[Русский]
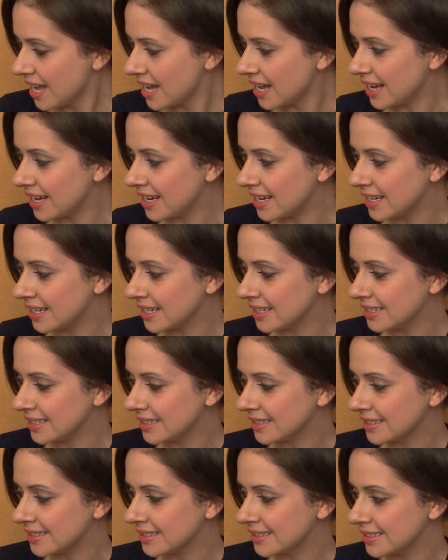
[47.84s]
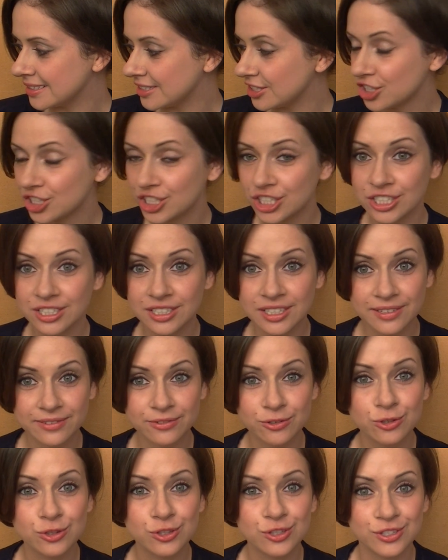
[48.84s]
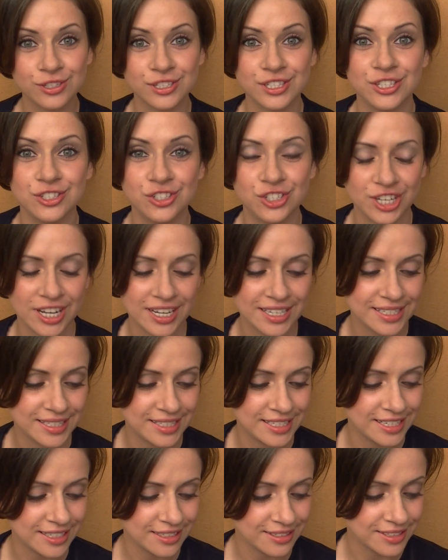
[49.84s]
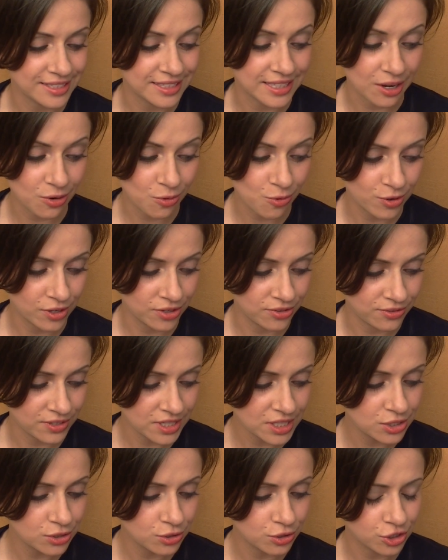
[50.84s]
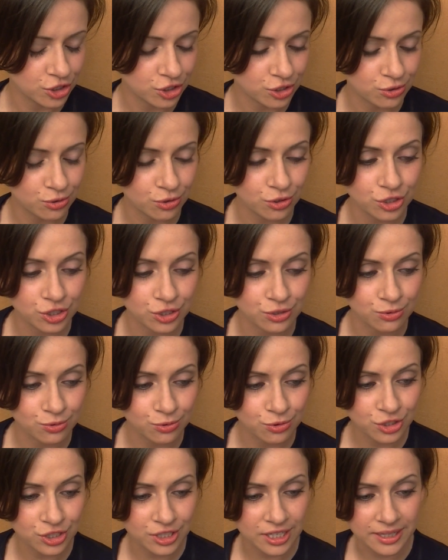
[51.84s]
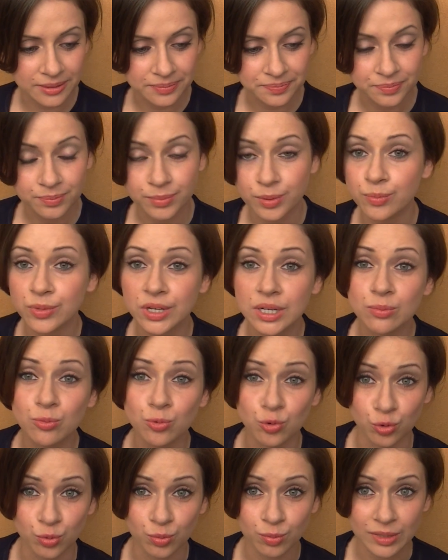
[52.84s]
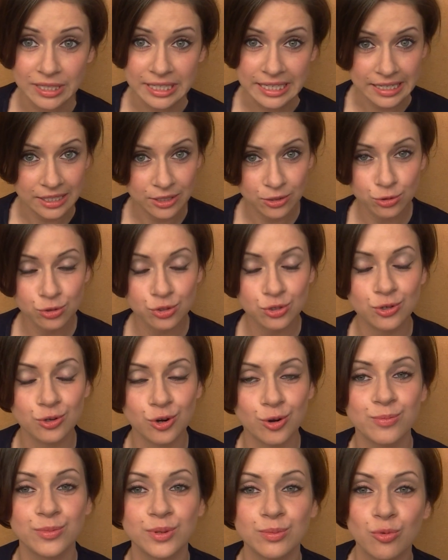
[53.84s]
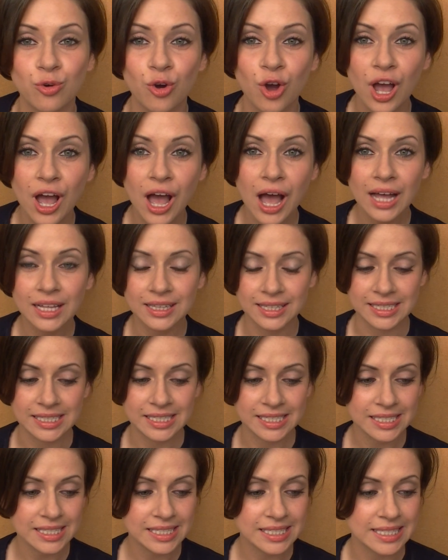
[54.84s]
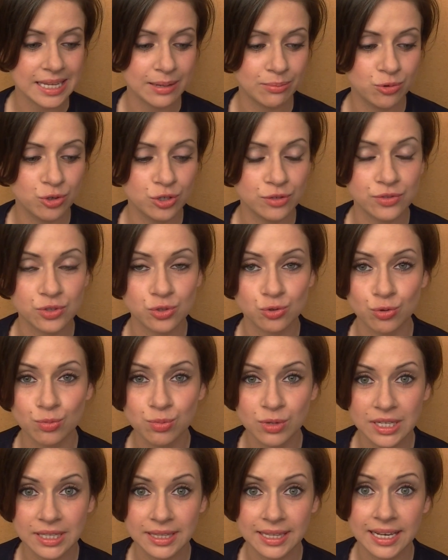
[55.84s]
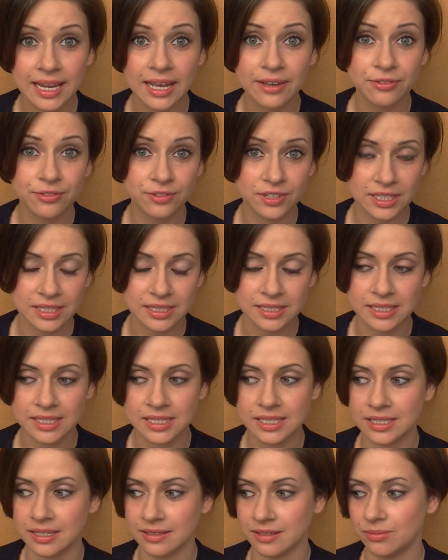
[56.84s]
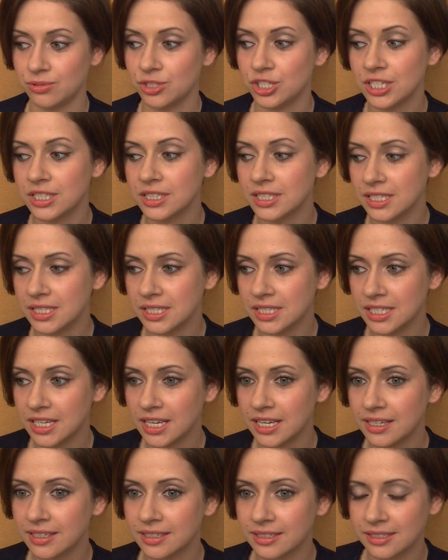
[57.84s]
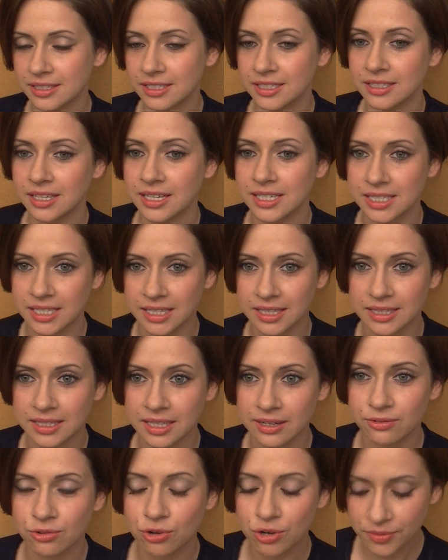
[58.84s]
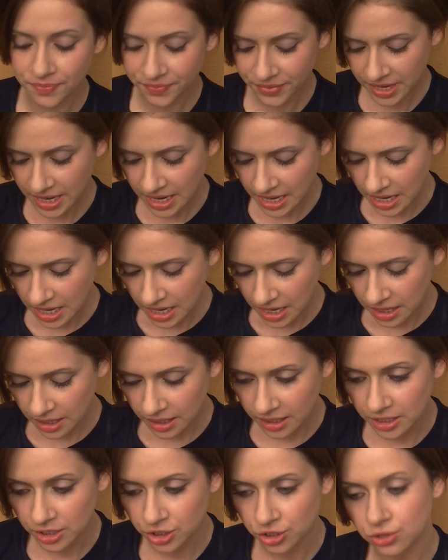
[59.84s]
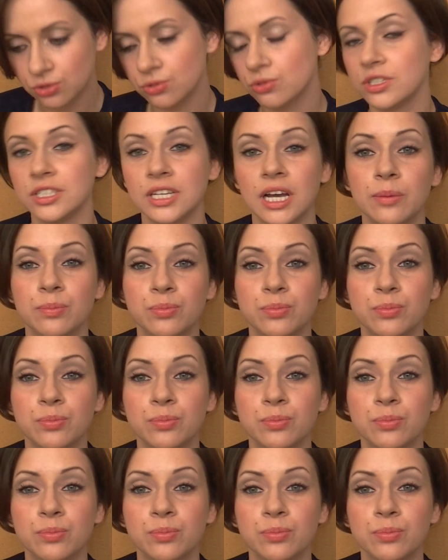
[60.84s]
А, решила вот сейчас сделать такое видео, что же нужно, по моему мнению скромному, носить с собой в сумке для фитнеса. Вообще эта идея родилась от того, а, что я